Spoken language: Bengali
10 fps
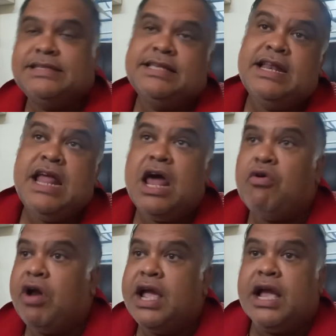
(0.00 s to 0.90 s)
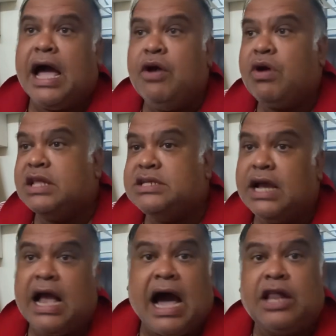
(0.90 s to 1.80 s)
সিনিয়র অনেক গায়ক আছে
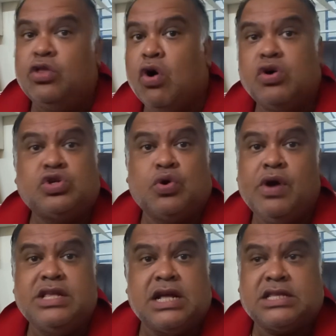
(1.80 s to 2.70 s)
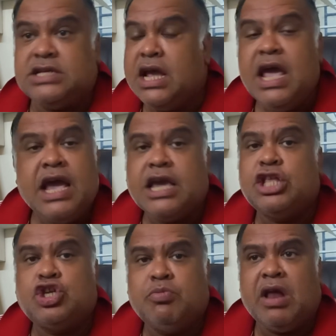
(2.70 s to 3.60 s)
গান ধ্বংস হয়ে যাচ্ছে
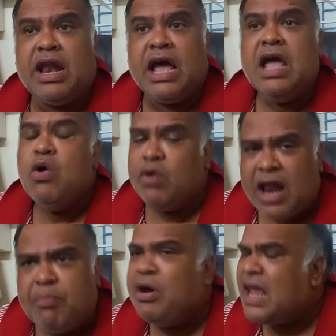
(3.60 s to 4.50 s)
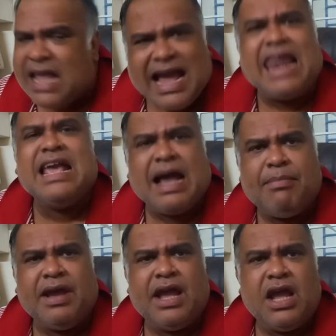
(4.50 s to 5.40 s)
কিচ্ছু বলে না ওনারা বইলে কি গালি
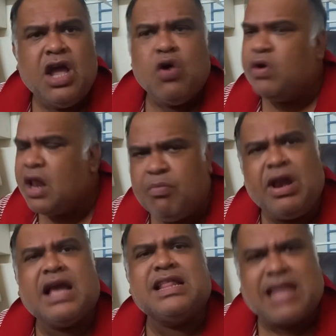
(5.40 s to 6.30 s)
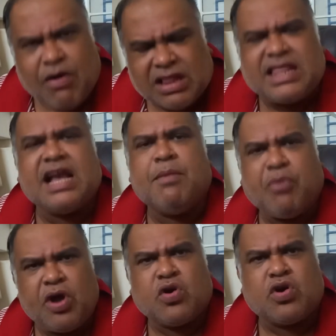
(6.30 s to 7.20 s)
খাবে ওনারা বইলে কি দাওয়াত থেকে
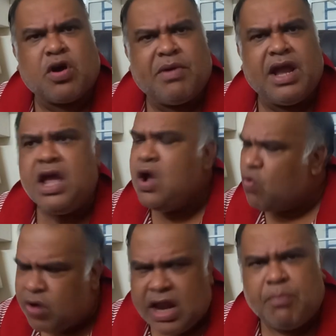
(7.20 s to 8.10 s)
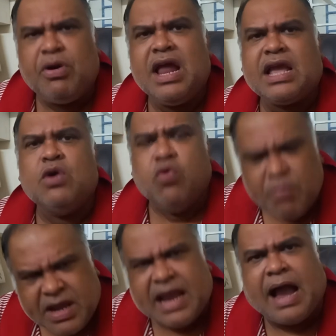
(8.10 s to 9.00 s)
বয়কট হবে ওনারা বইলে কি
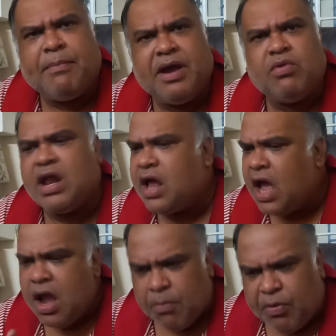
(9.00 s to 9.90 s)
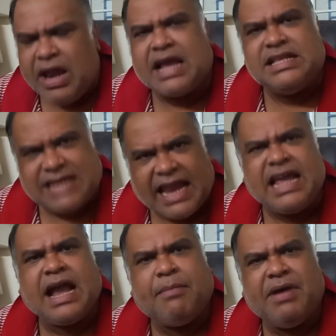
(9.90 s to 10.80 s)
হুমকি খাবে ওনারা বইলে কি
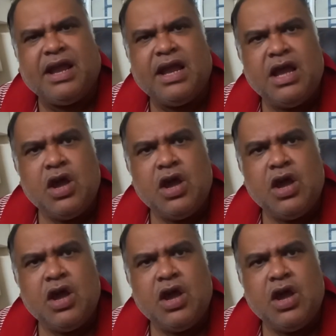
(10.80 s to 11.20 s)
ঝাড়ি খাবে